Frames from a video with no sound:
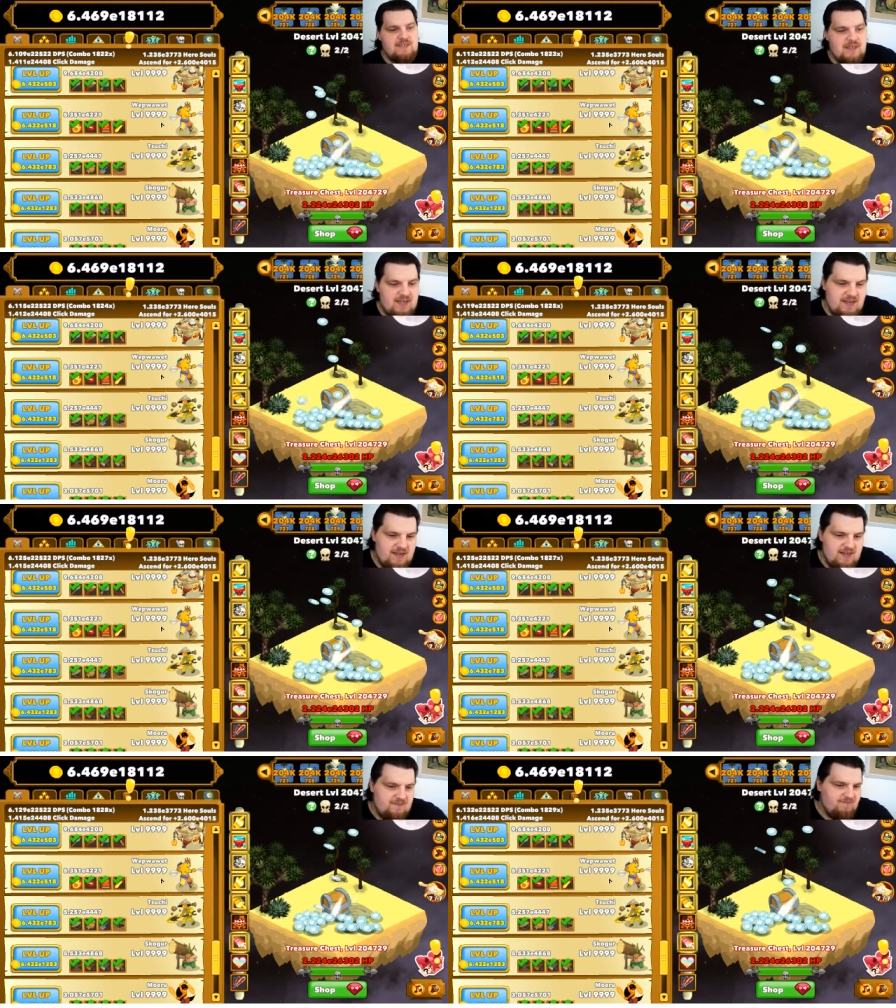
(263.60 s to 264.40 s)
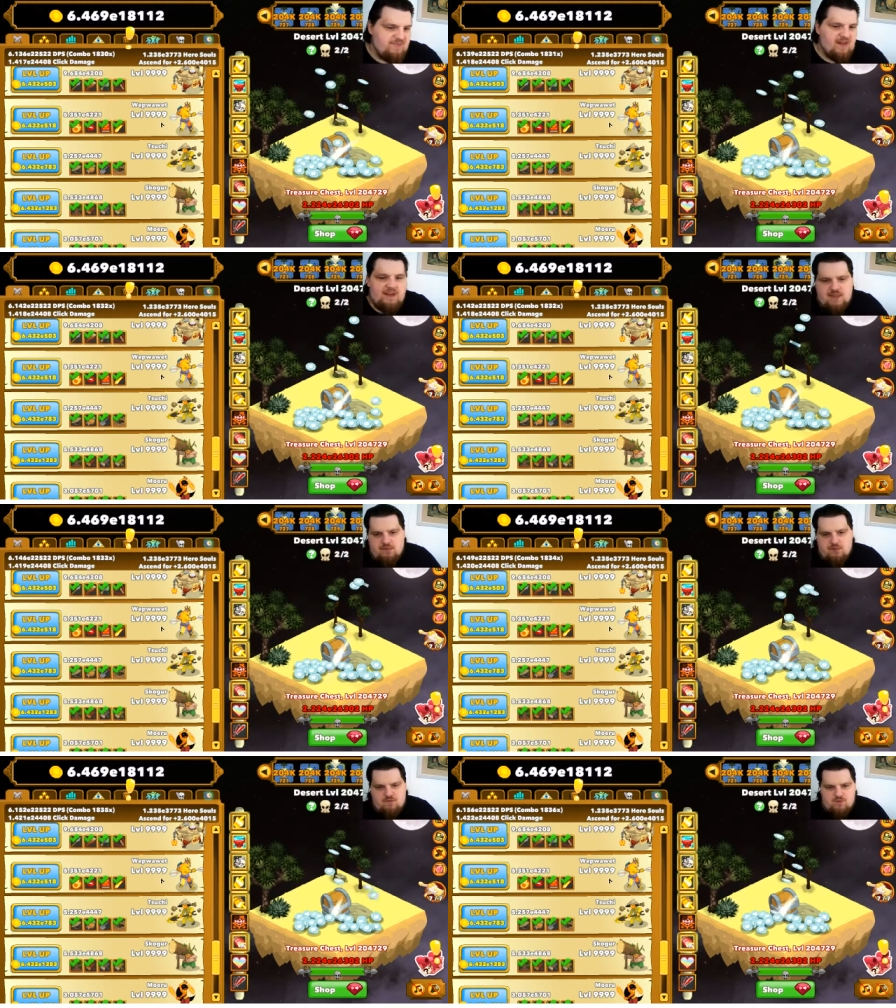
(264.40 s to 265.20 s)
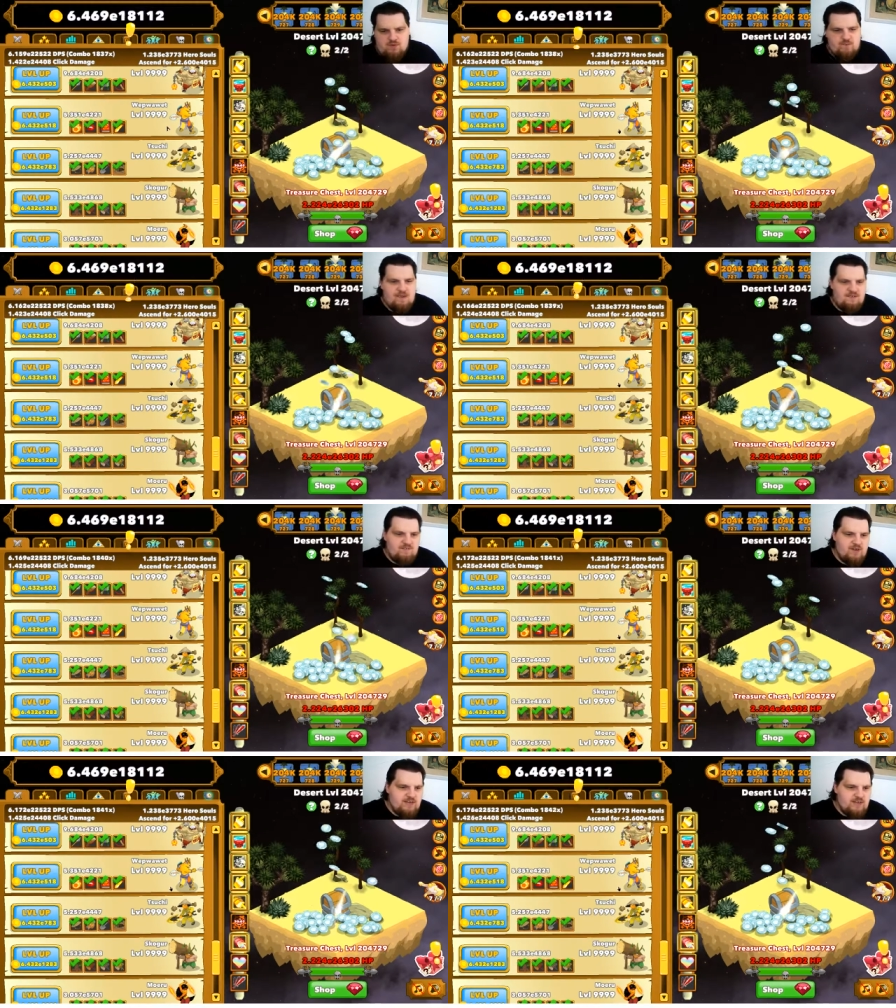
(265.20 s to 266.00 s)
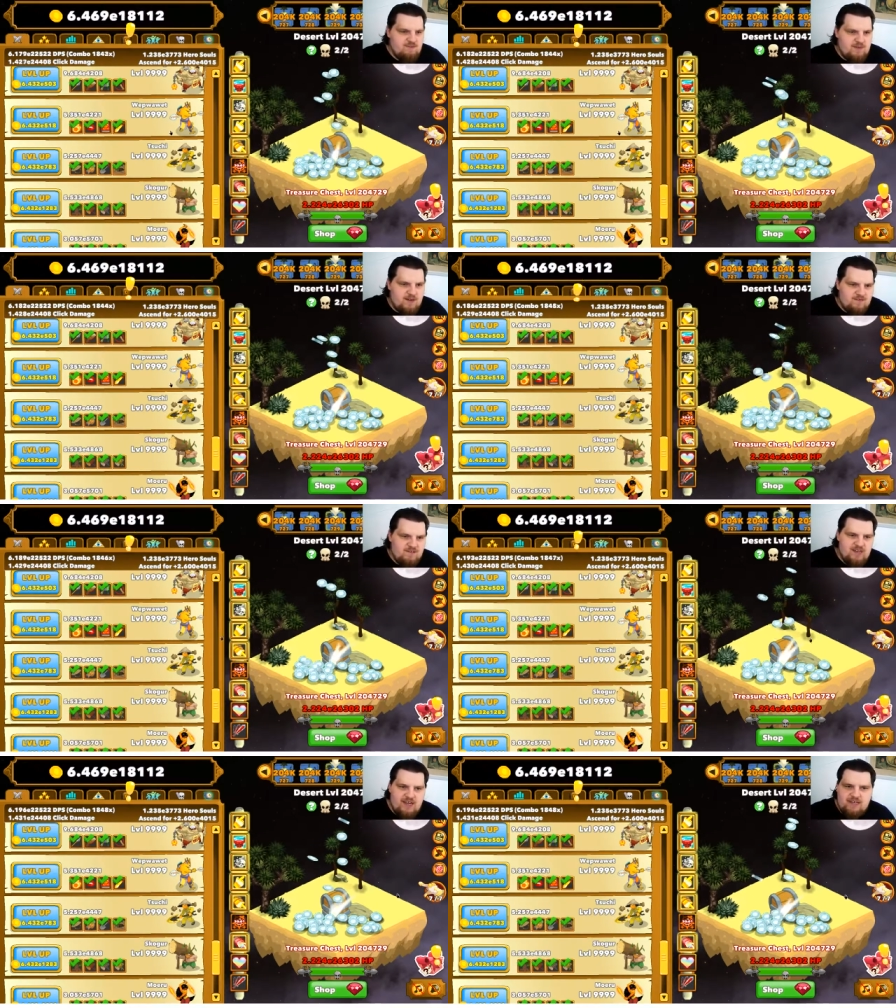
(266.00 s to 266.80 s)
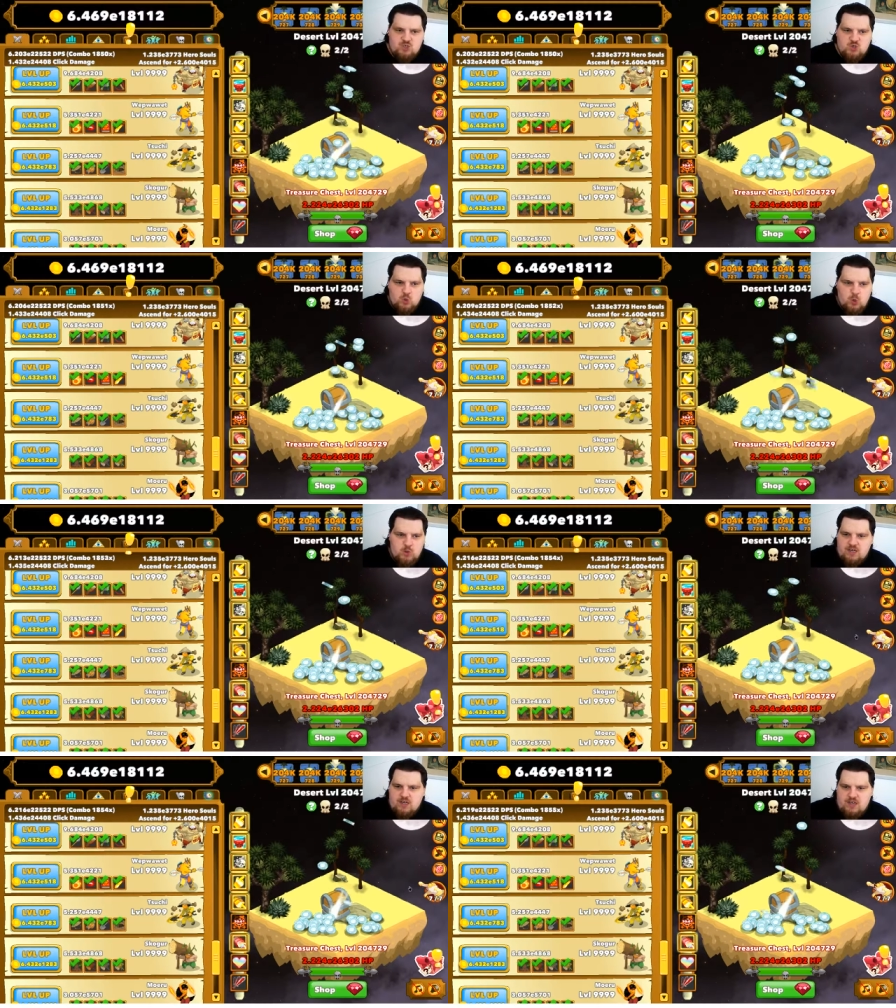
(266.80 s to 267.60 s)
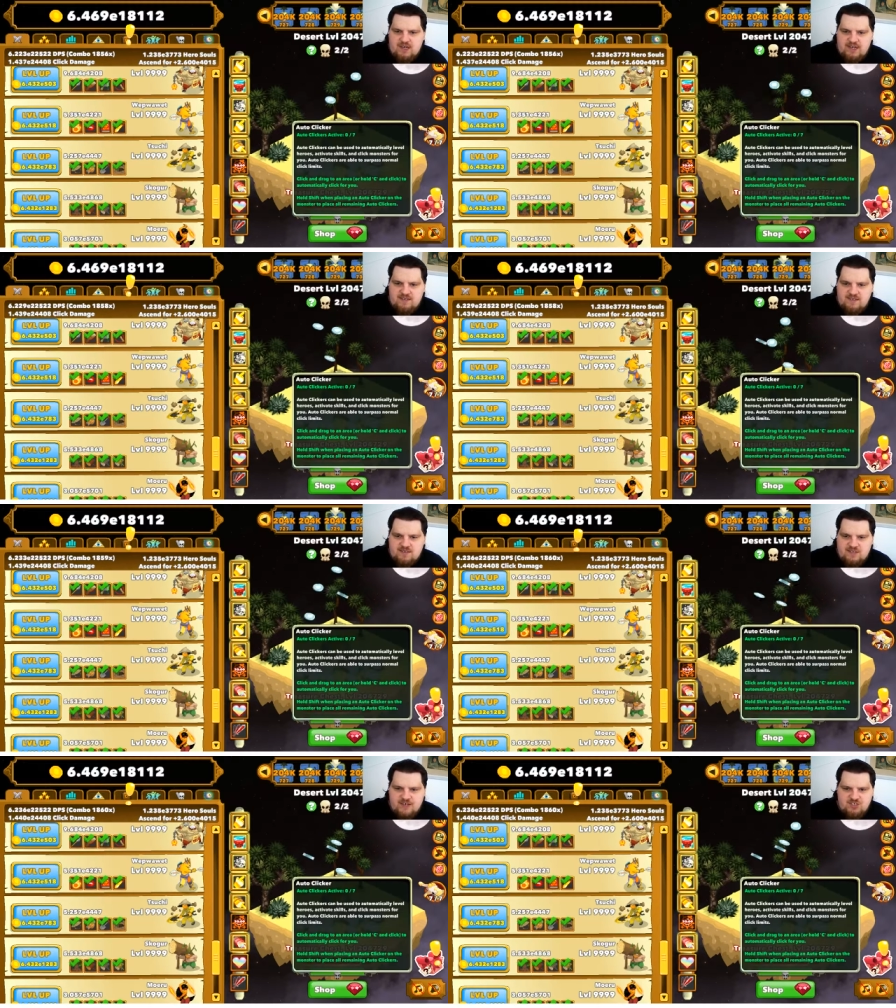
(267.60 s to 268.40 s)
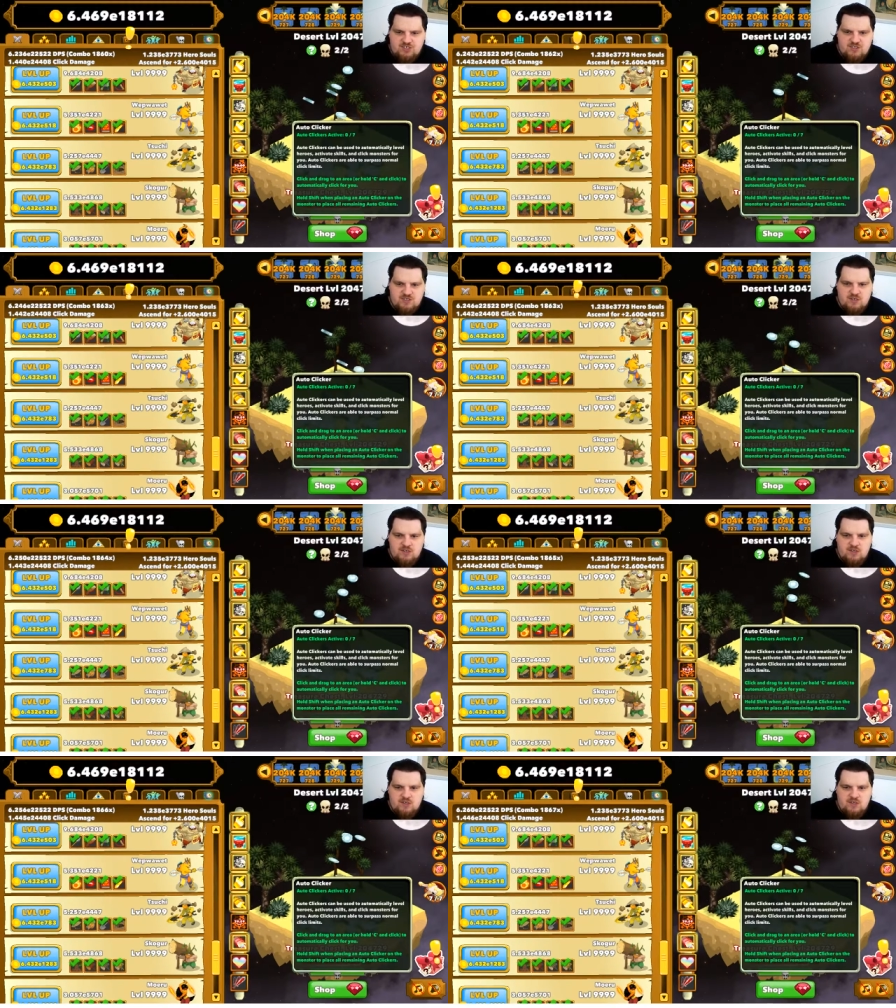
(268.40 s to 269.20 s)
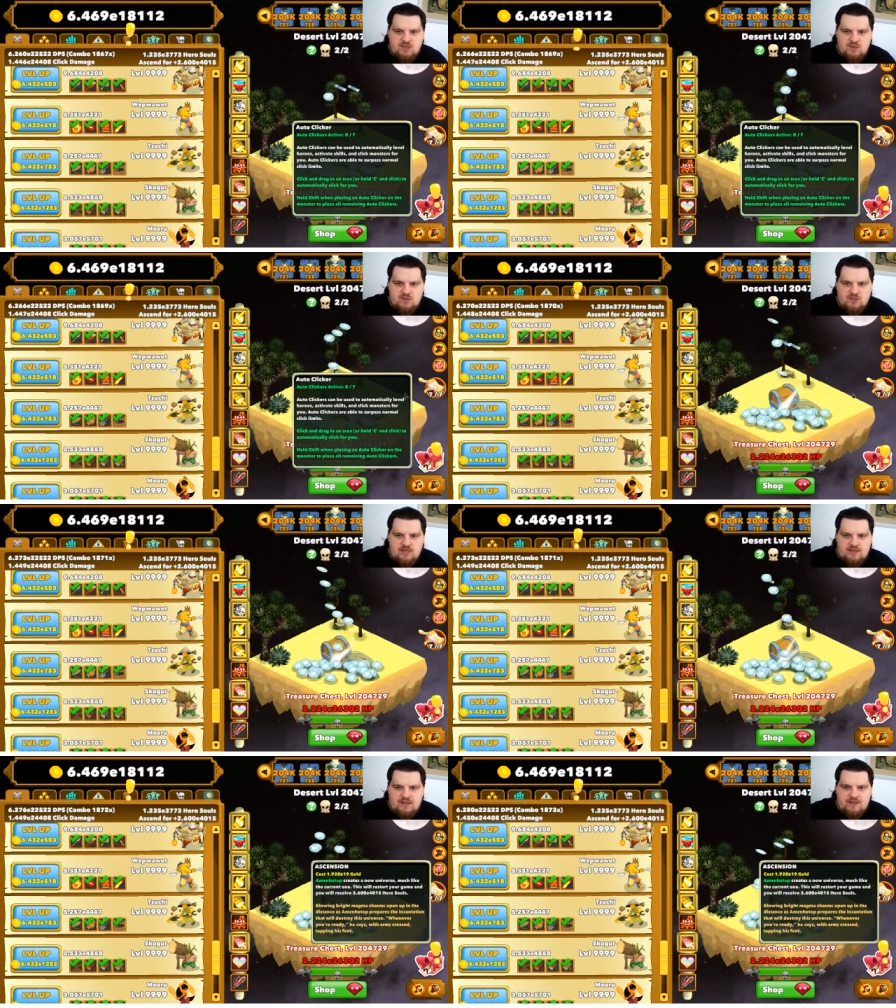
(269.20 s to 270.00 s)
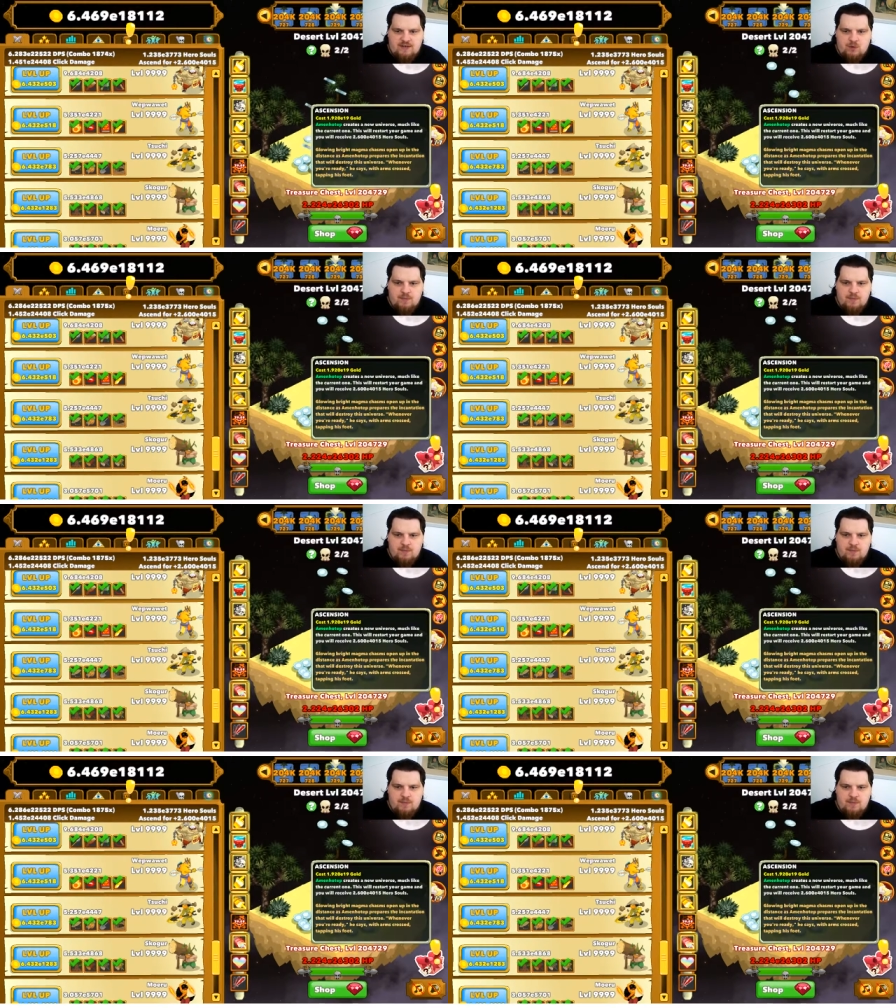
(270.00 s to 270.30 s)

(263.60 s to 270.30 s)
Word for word: Ähm, ja, jetzt aber sowieso nicht mehr, weil jetzt machen wir eine schöne kleine Ascension und dann, nein, da oben.